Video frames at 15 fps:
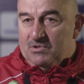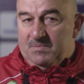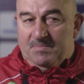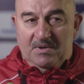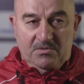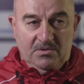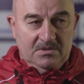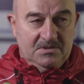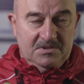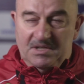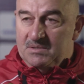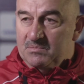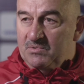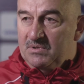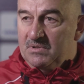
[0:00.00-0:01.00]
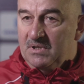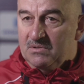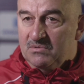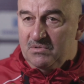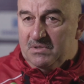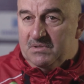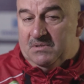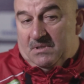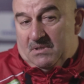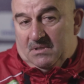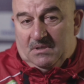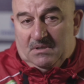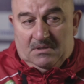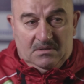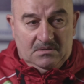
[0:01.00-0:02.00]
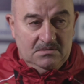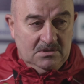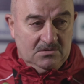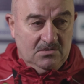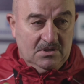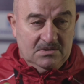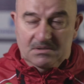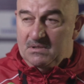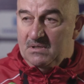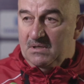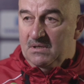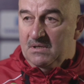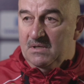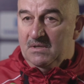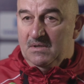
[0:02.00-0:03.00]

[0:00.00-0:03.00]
Он спокойно сейчас будет готовиться, и ситуация она